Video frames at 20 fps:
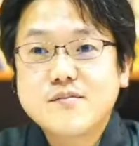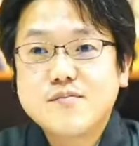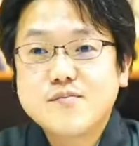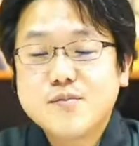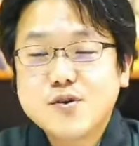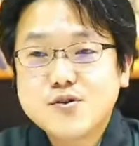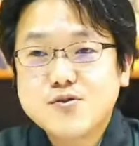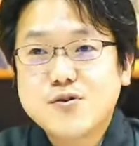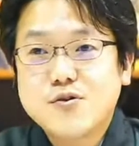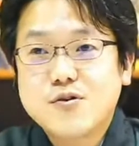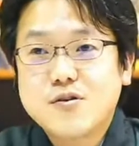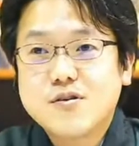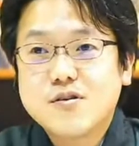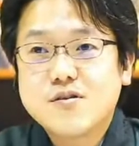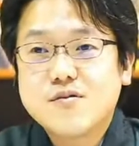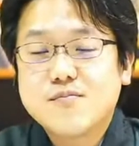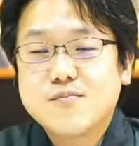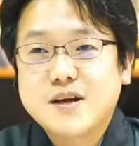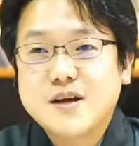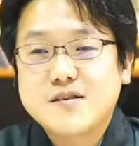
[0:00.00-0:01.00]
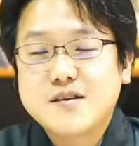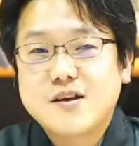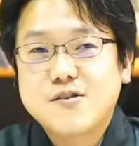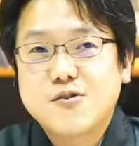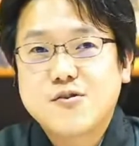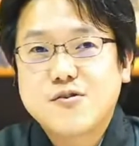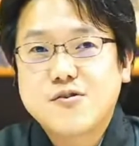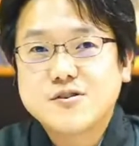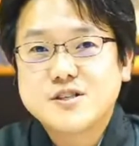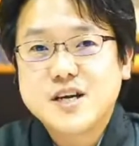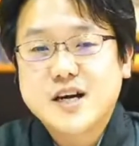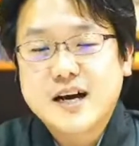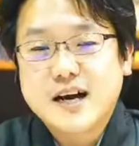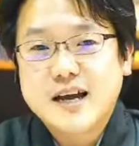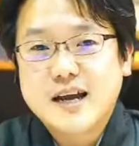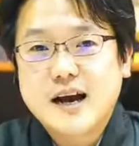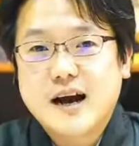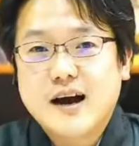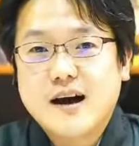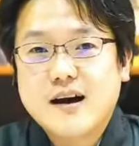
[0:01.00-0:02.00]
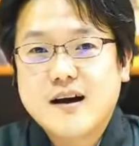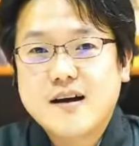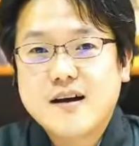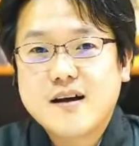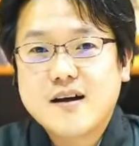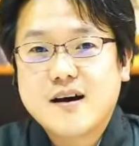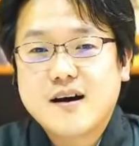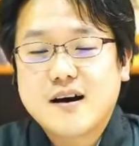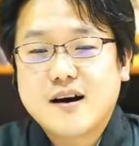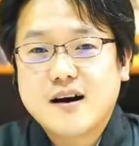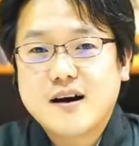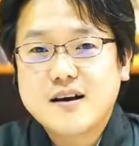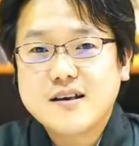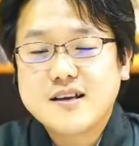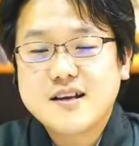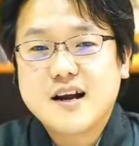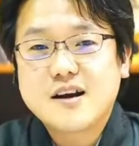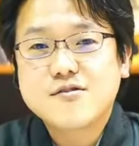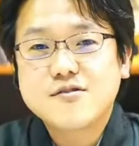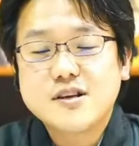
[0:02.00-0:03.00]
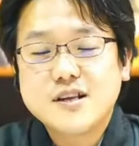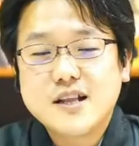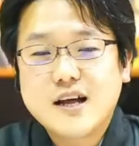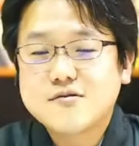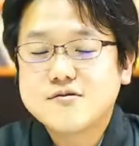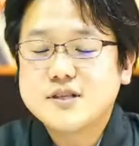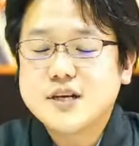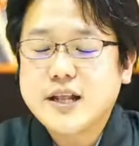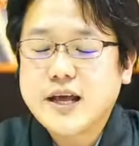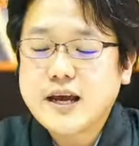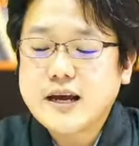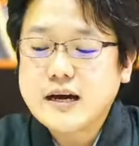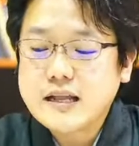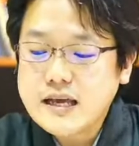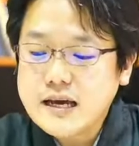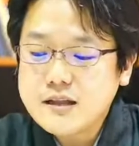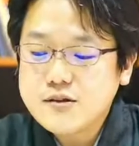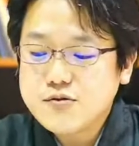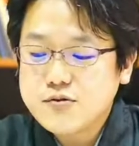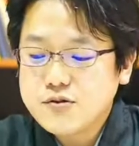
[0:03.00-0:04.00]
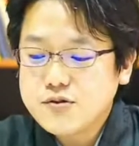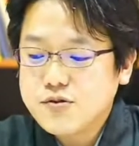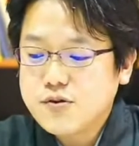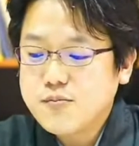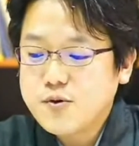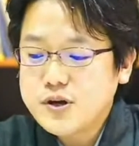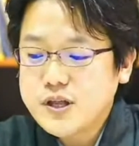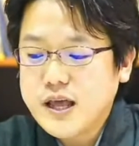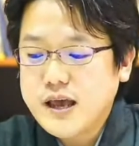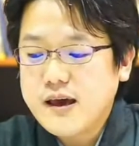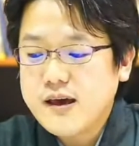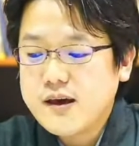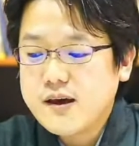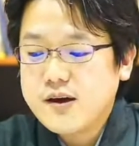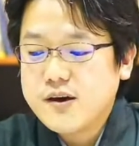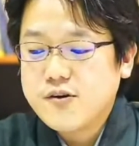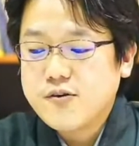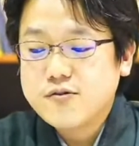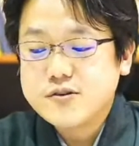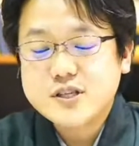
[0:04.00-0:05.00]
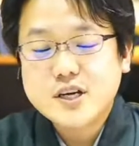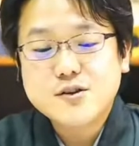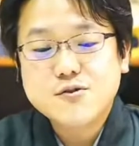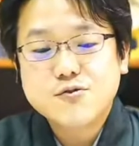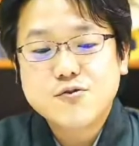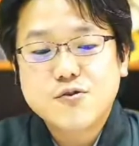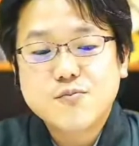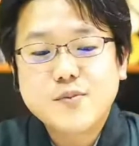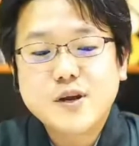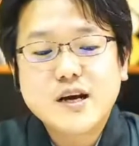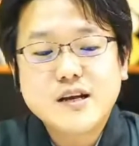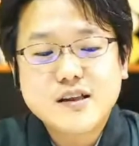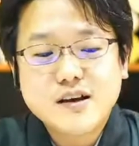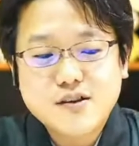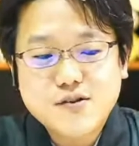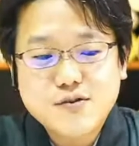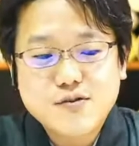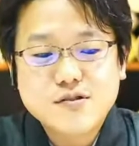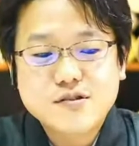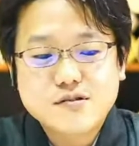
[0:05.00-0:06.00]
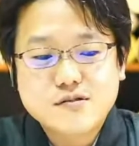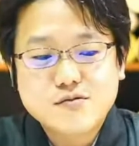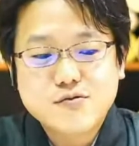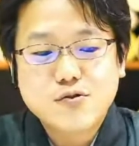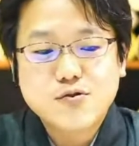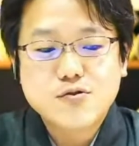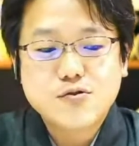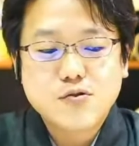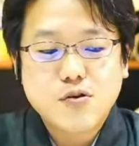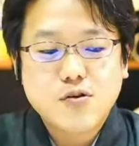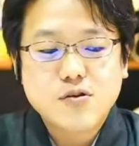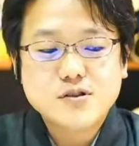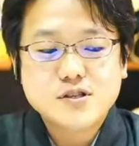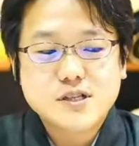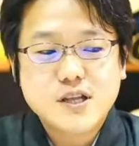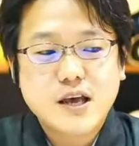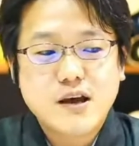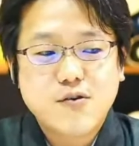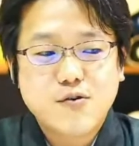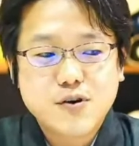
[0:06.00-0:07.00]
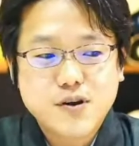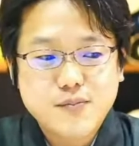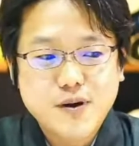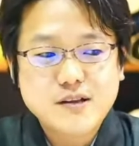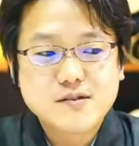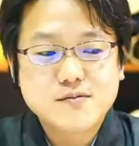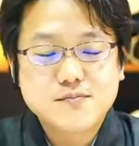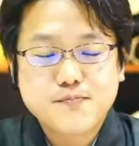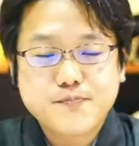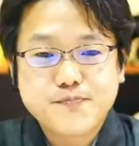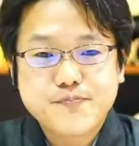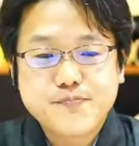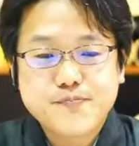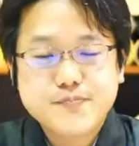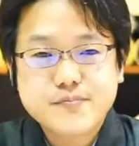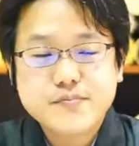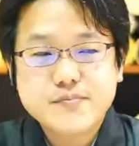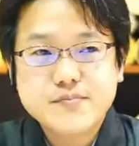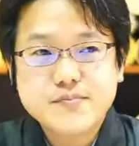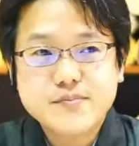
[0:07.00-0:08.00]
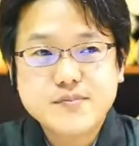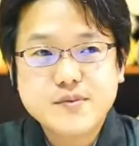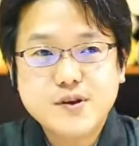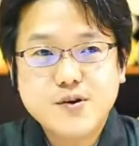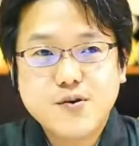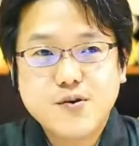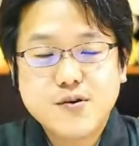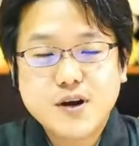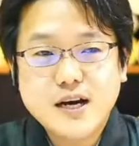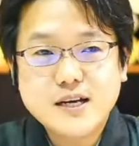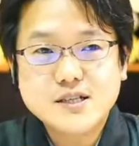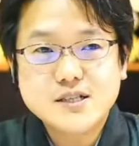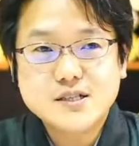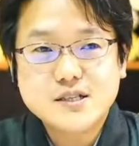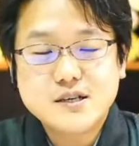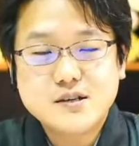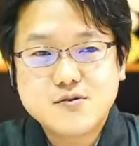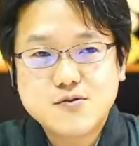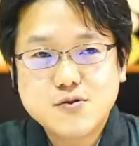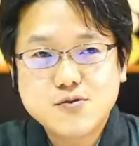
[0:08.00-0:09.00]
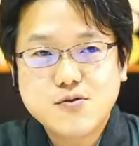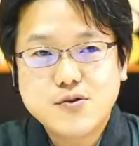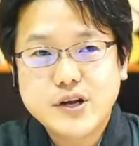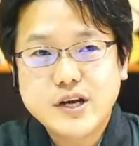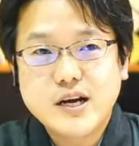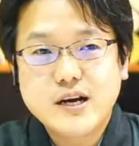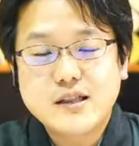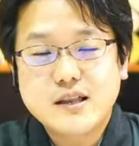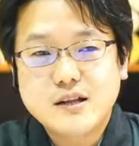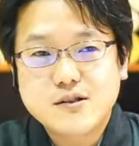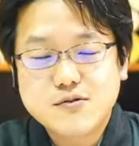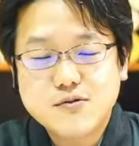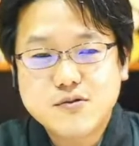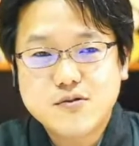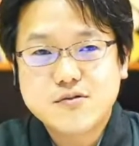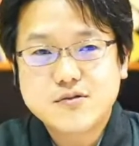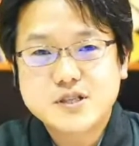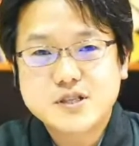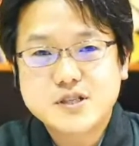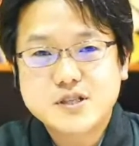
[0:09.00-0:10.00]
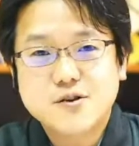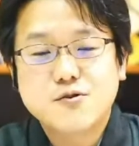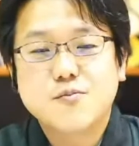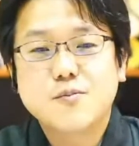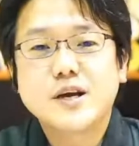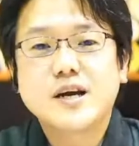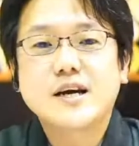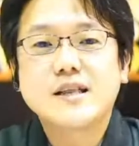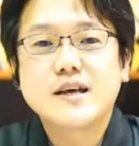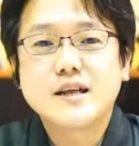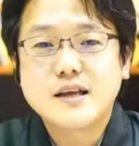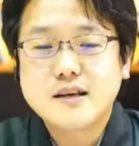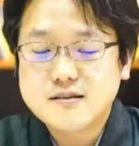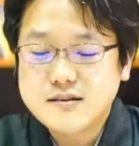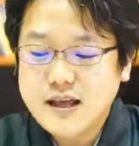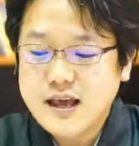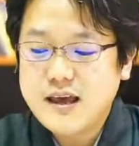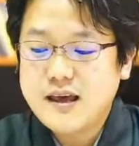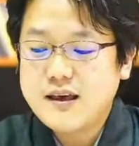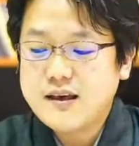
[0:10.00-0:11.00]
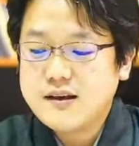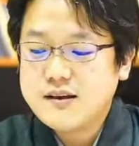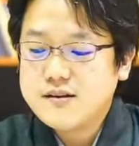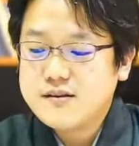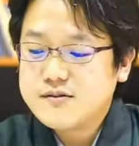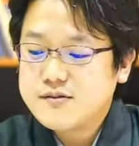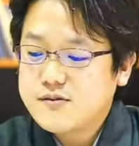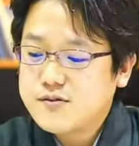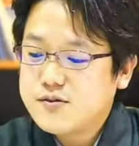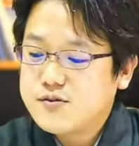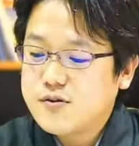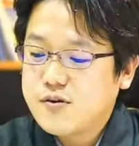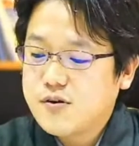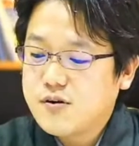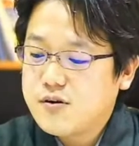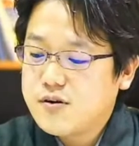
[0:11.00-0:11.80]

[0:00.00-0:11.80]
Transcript: もっと松江のお茶会があ気楽になるんじゃないかなという思いで、お茶の飲み方教室というのをしております。お菓子の取り方とお茶の飲み方ですね。そういうの